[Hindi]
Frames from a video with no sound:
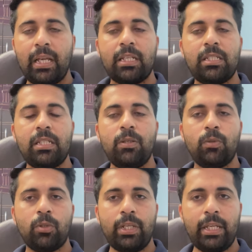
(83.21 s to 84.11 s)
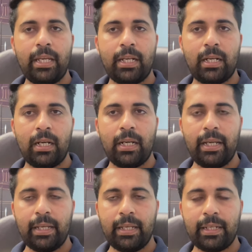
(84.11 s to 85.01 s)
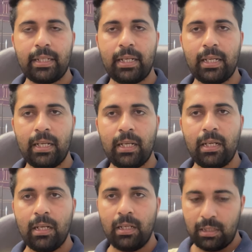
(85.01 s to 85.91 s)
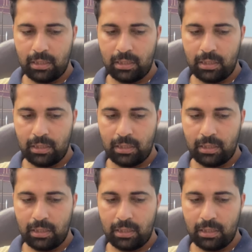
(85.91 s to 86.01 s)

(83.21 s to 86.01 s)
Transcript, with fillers: कि जी उन्होंने ये कहा है कि अट्ठारह